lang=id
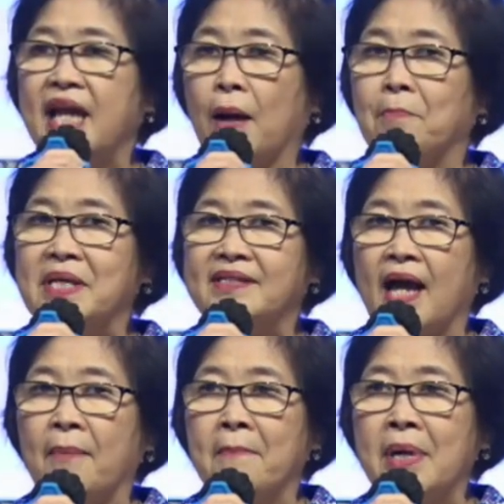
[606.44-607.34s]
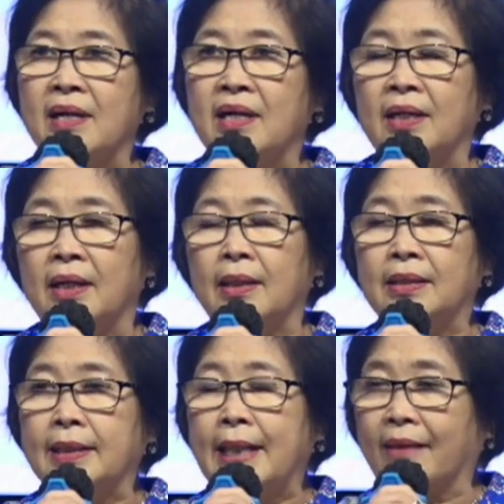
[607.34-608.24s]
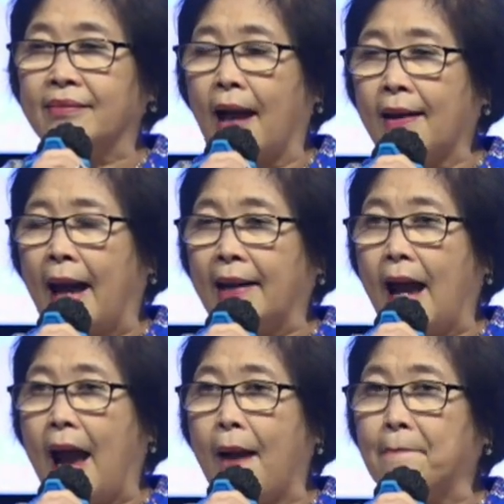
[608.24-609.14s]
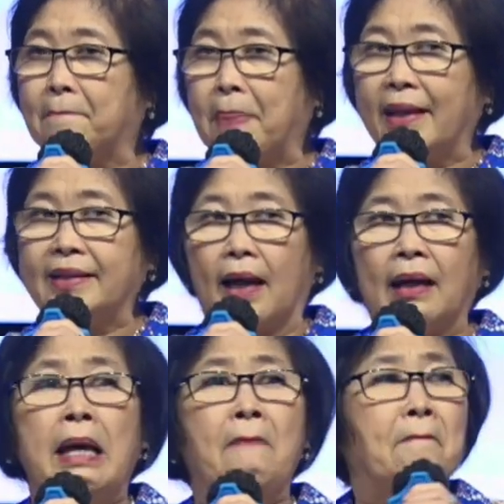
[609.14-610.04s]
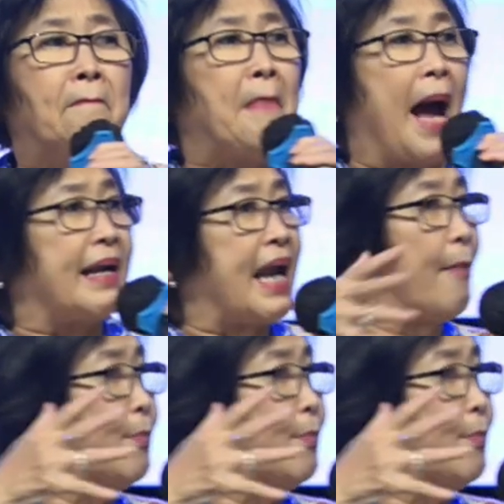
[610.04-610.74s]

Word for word: yang bisa menyatakan apa yang mana